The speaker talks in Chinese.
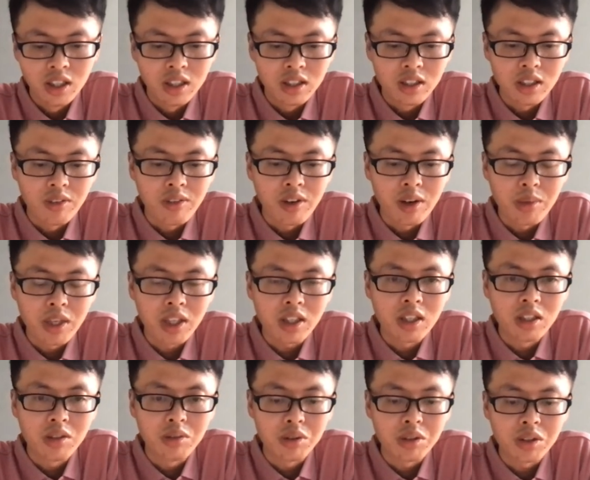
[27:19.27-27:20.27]
在方便
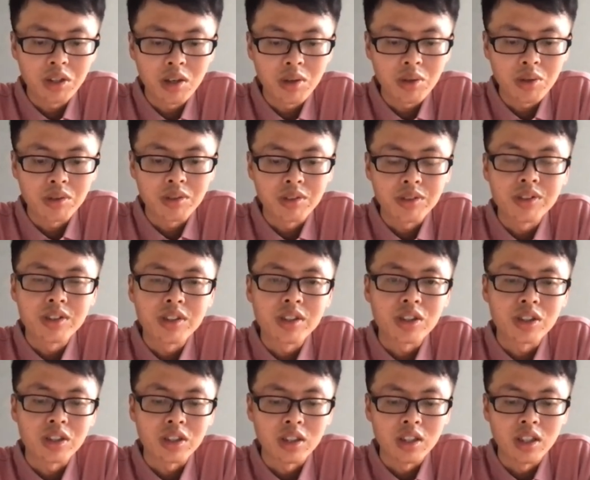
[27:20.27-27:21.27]
客户调用
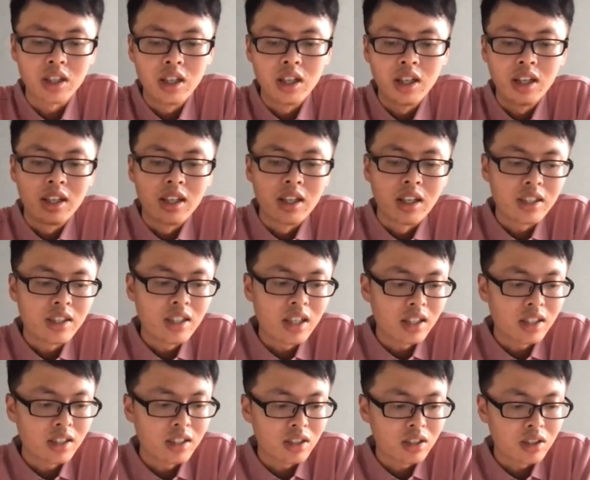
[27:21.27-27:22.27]
时来
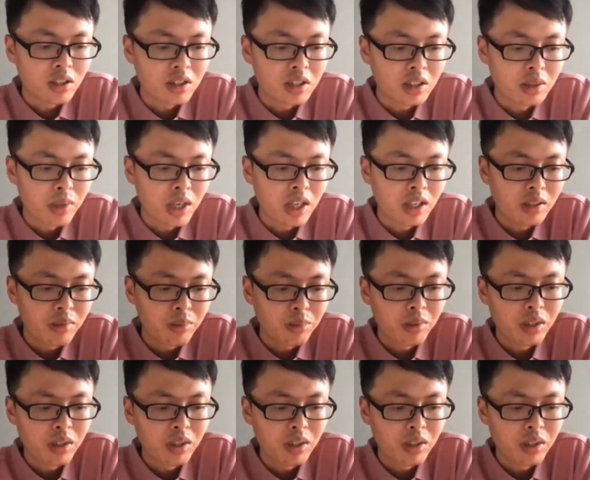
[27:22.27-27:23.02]
降低时啊，一般